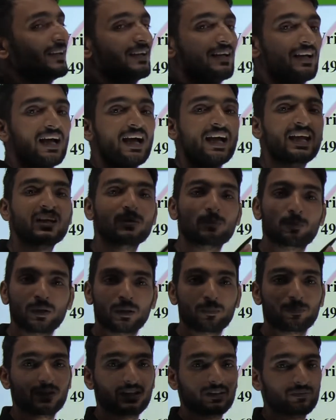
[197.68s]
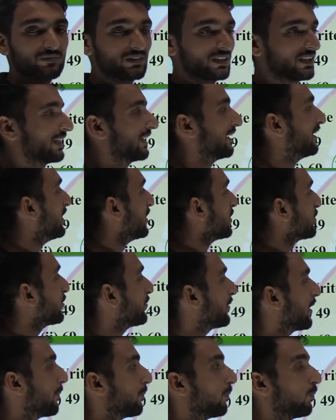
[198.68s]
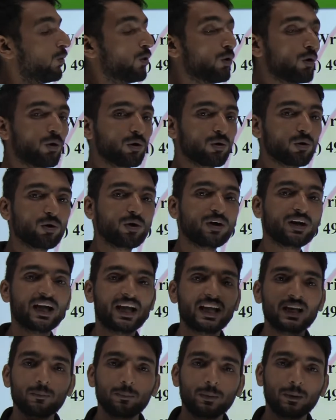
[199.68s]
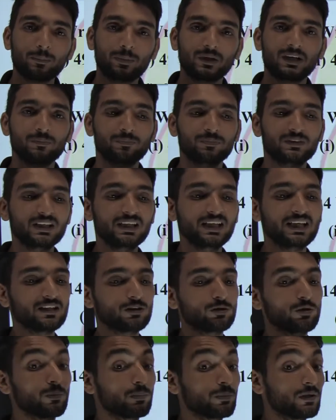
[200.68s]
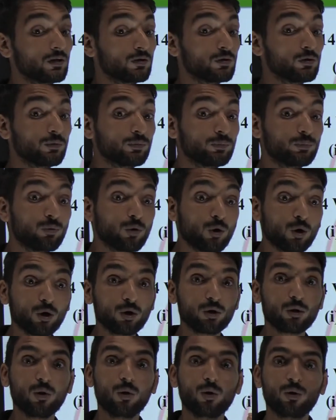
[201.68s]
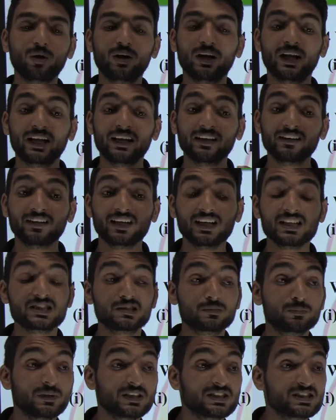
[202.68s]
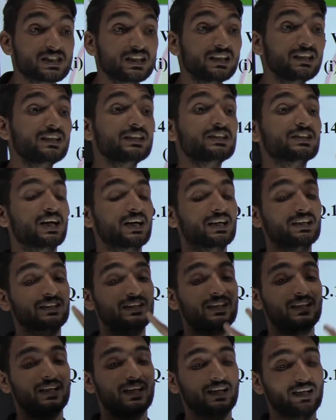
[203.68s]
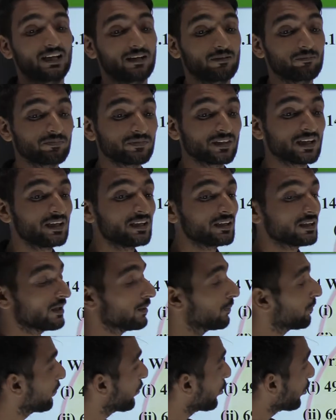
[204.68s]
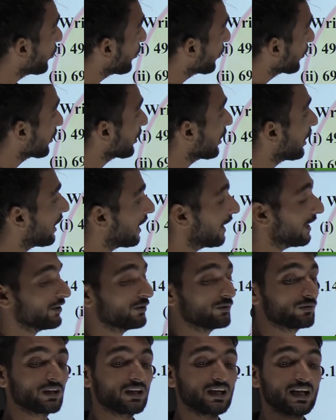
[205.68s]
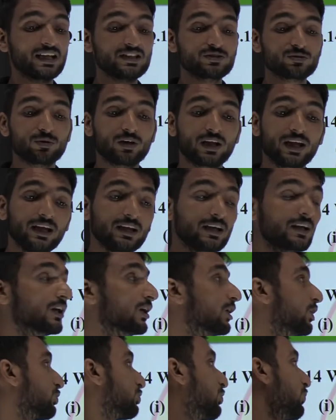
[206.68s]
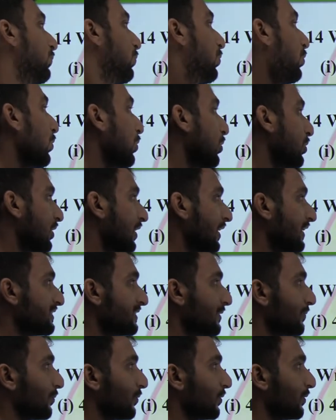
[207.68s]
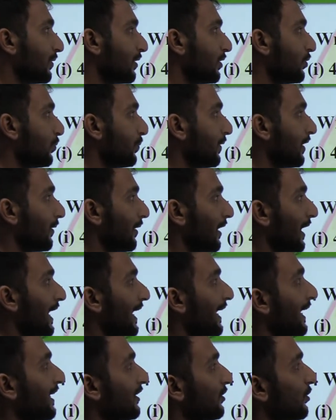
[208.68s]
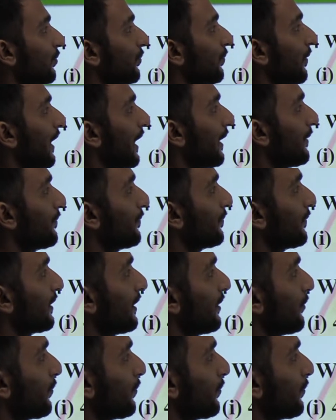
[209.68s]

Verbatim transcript: नाइन पर पनपती है तो बेटा फोर और नाइन पे पनपती है तो अपने को फोर और नाइन का स्पेशली ध्यान देना है कि फोर कहाँ यूटिलाइज हो रहा है तो फोर के जब ऊपर आए तो फाइव के